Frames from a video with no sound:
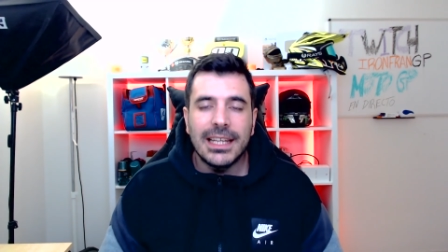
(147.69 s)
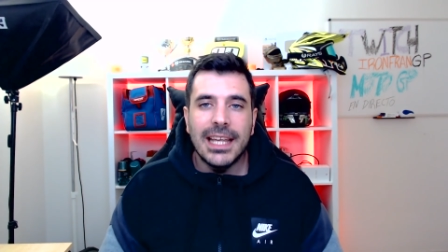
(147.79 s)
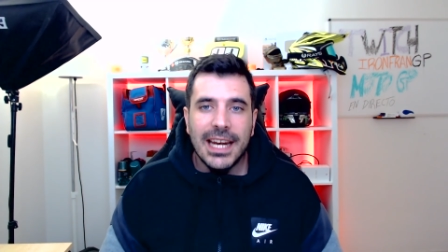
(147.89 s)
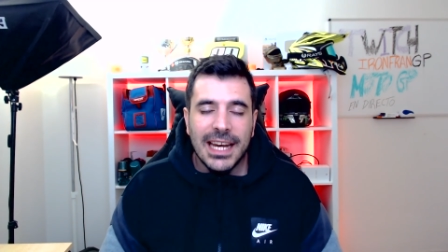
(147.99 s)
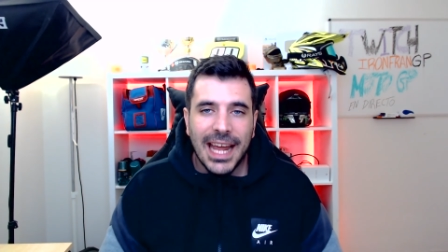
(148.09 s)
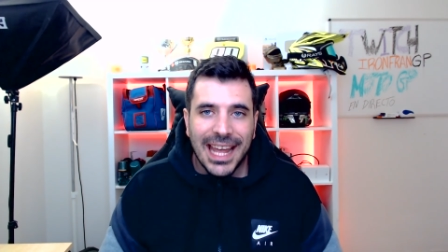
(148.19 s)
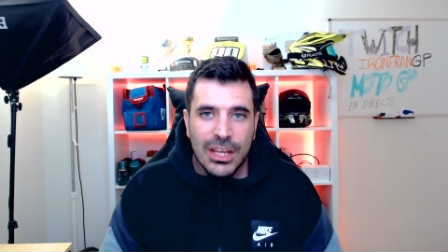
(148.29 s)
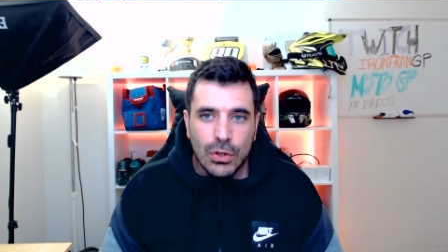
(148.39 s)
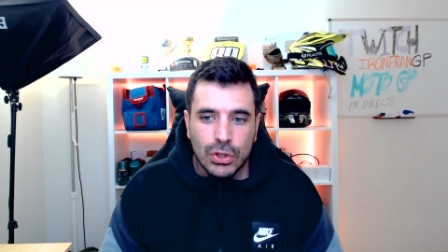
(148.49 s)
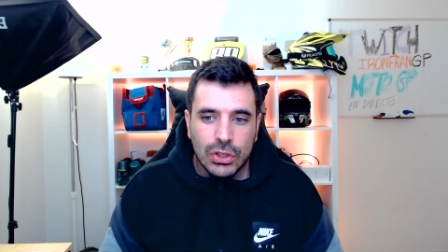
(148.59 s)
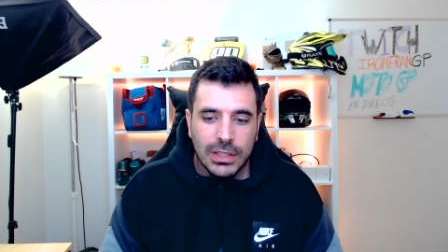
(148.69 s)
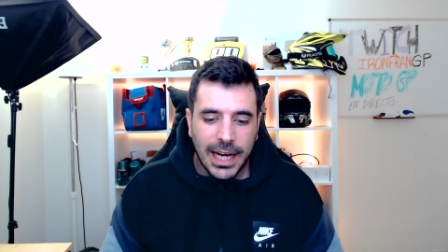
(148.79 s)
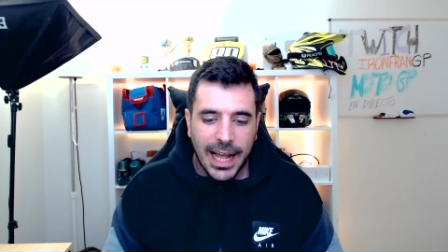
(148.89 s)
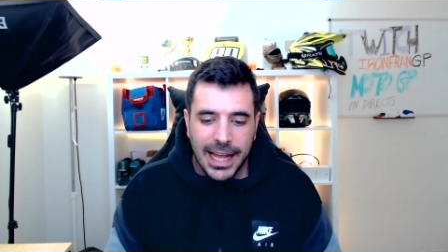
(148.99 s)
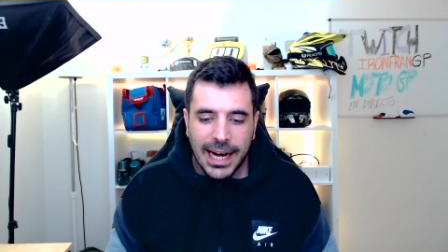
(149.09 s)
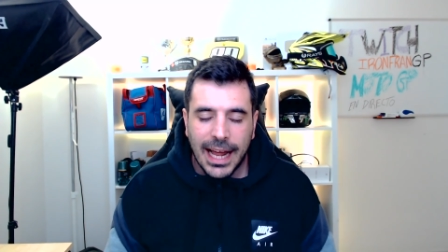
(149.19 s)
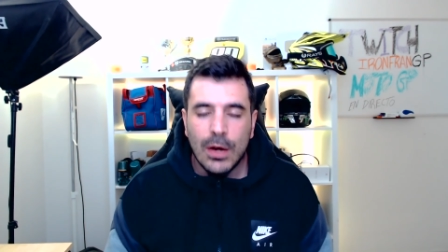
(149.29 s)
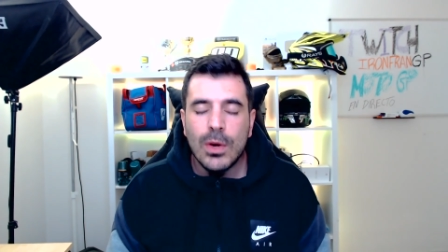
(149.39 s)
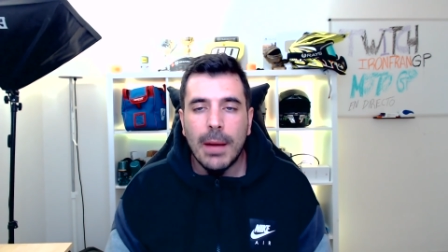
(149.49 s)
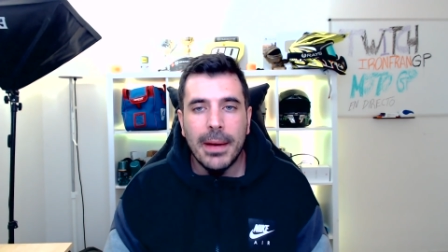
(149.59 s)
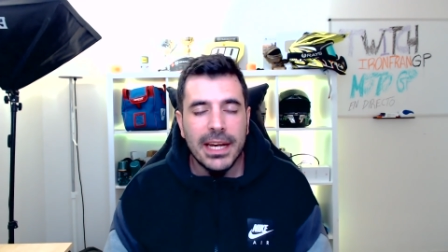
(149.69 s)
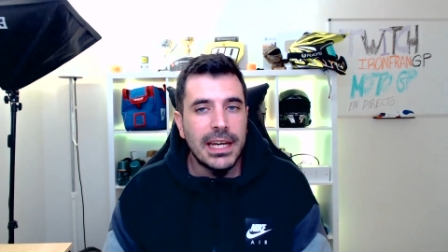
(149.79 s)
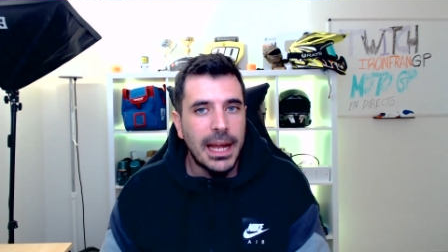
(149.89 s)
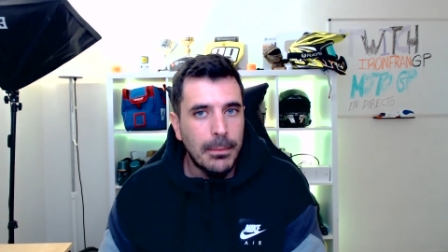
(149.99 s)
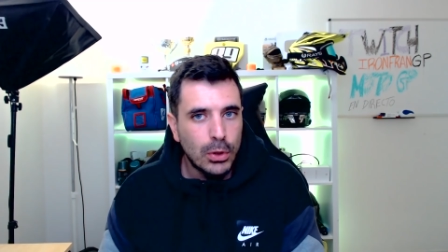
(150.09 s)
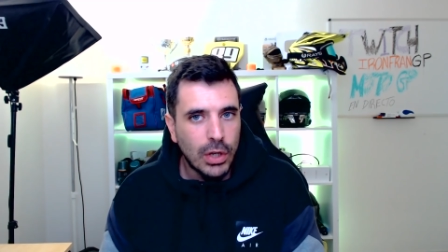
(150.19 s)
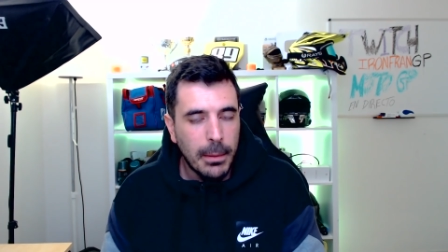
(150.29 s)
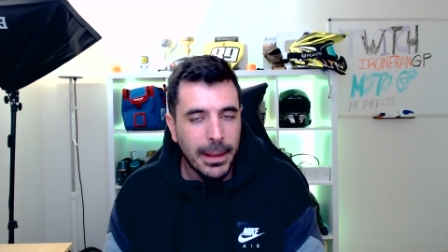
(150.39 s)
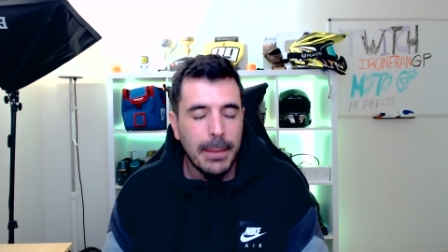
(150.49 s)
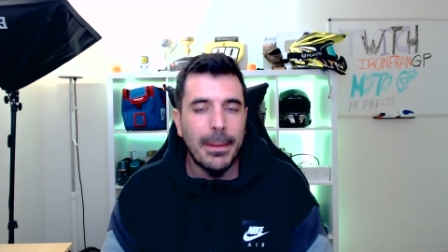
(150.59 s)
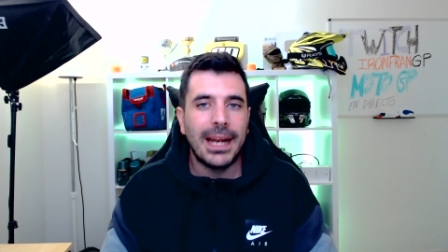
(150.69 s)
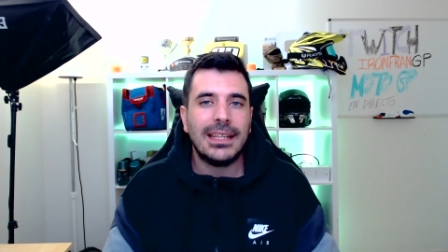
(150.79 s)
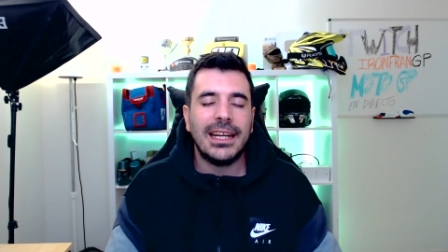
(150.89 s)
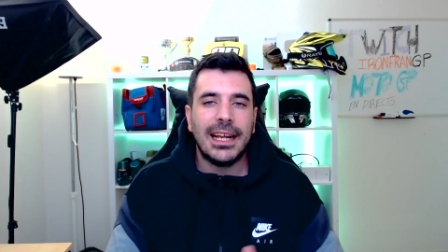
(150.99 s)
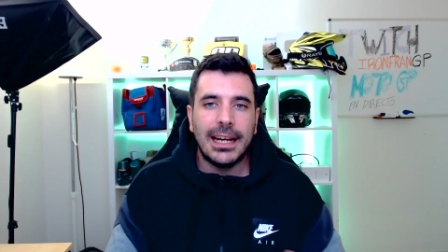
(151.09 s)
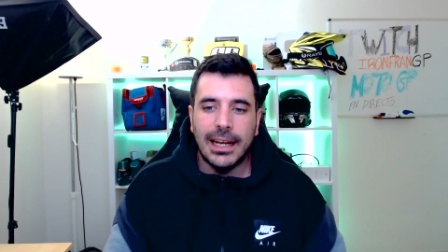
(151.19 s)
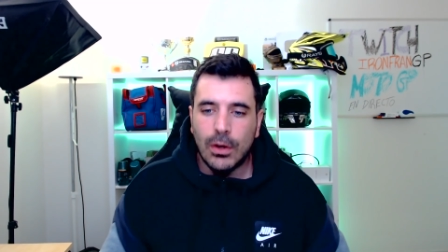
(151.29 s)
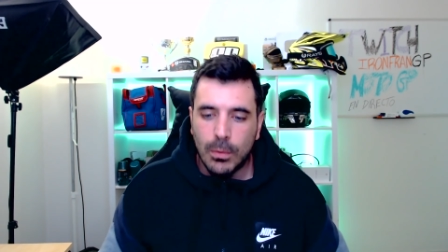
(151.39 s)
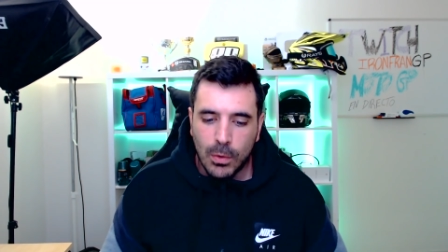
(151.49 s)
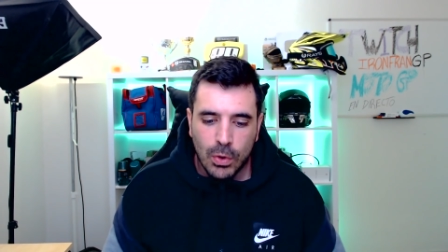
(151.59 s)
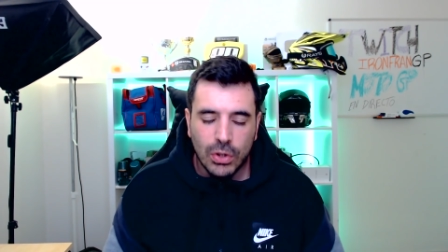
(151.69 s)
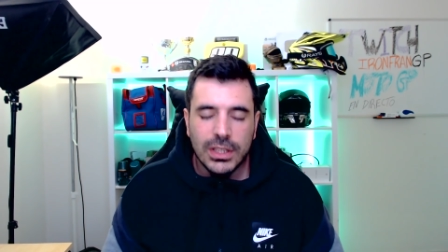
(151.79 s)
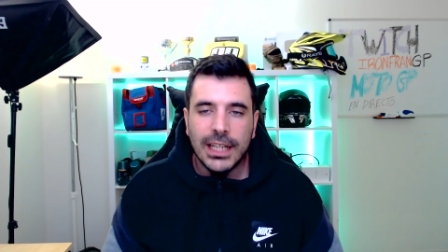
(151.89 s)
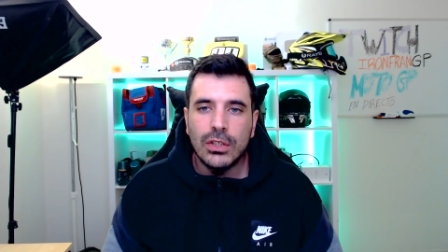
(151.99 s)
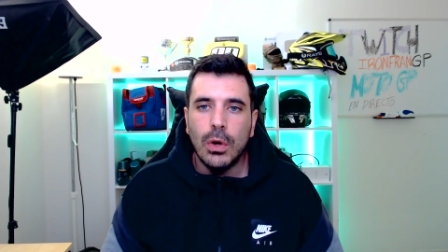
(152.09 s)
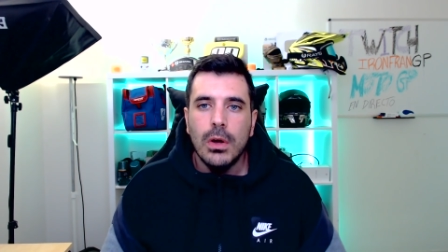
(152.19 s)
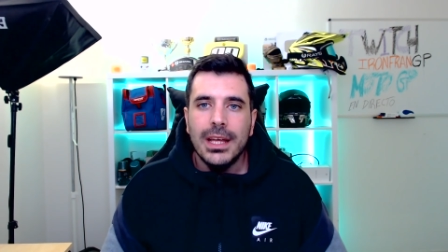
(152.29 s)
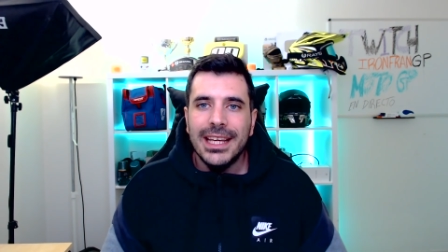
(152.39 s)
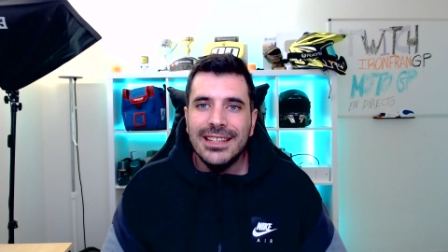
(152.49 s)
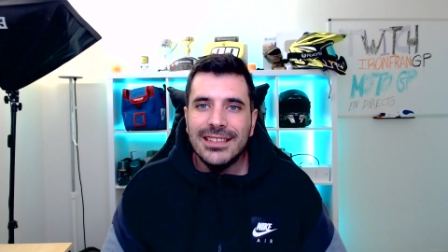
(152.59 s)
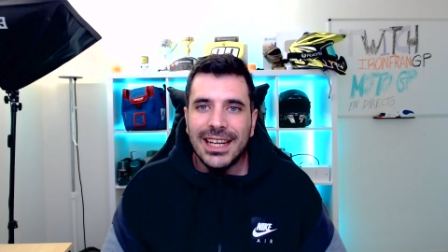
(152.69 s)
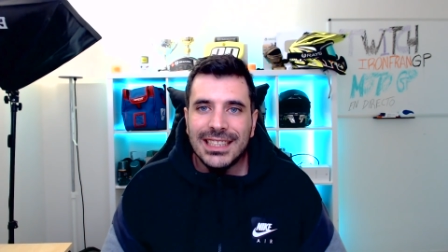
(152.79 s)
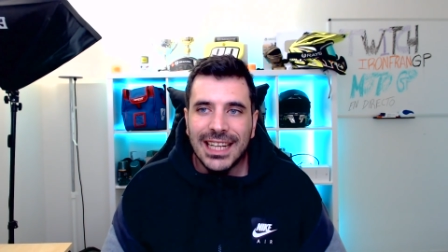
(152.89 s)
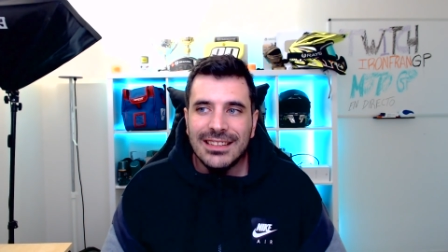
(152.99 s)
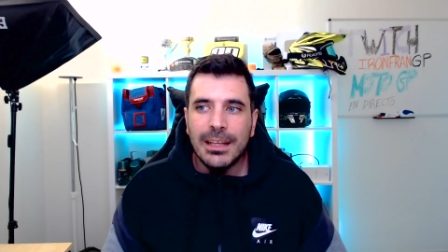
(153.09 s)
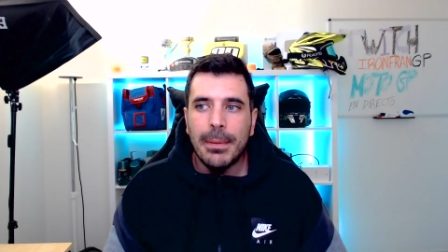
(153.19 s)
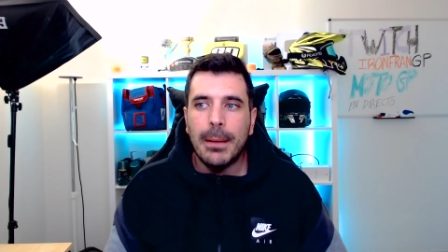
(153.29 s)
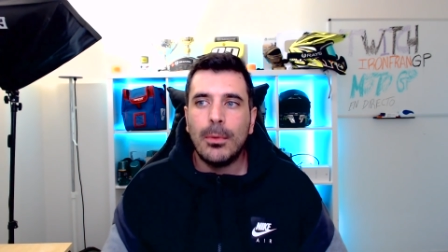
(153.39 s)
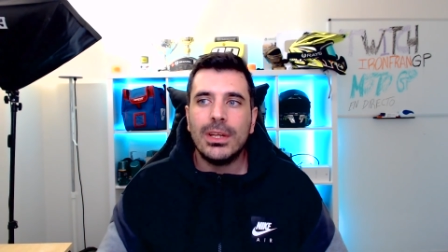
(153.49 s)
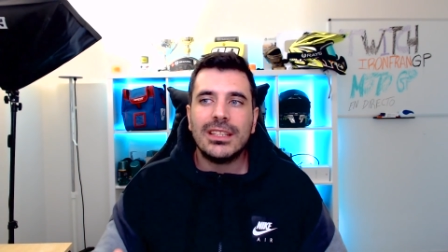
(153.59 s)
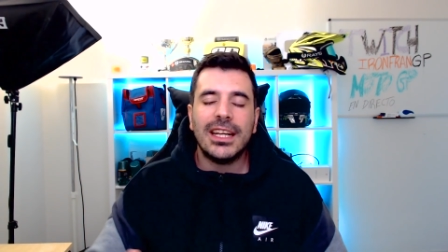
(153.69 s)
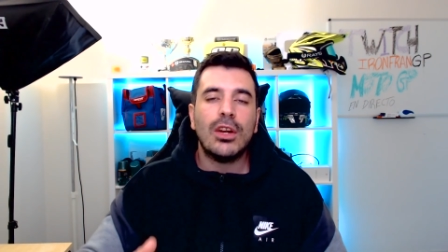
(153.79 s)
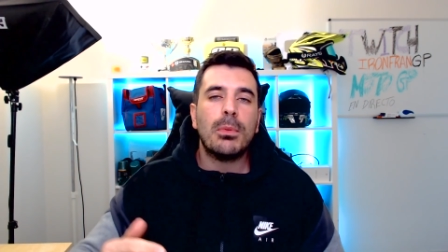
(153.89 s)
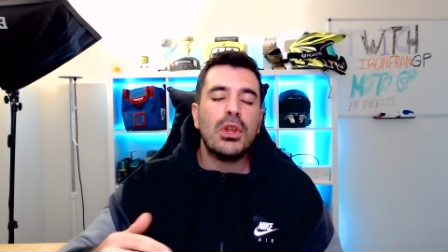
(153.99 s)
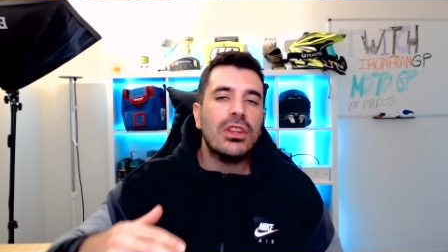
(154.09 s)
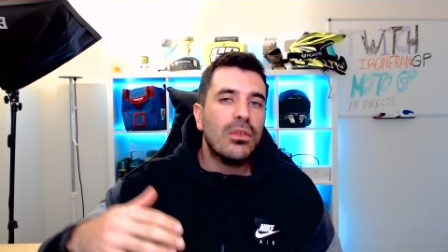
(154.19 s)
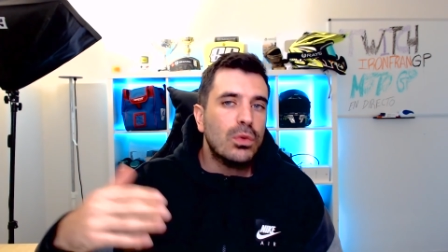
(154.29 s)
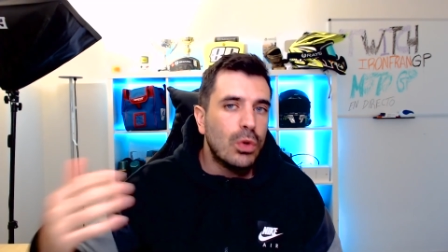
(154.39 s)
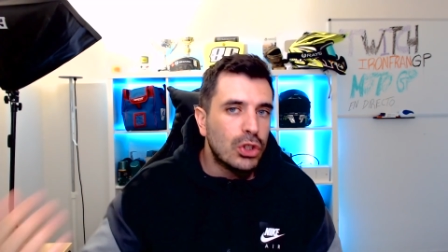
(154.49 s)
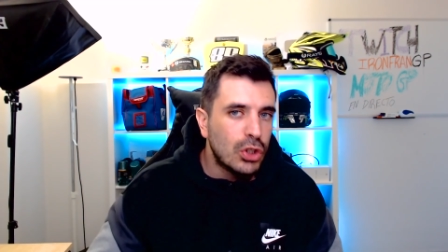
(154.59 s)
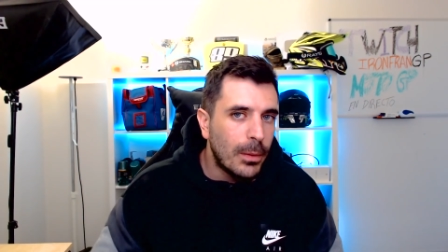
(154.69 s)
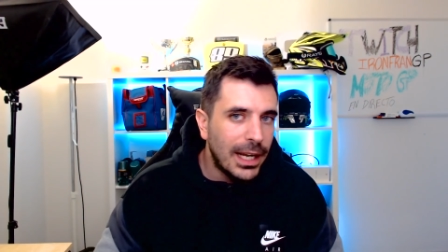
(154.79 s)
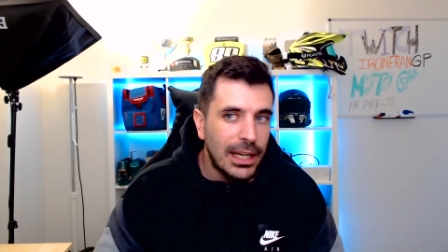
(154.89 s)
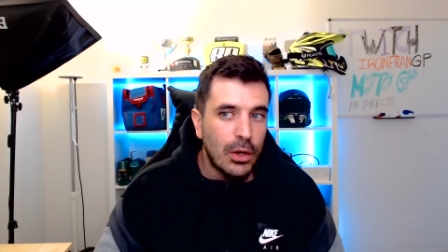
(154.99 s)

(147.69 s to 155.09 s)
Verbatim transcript: quieren ellos traer a Luca Marini a MotoGP para tenerle como un contrato interesante para poder tener opción de futuro sobre él,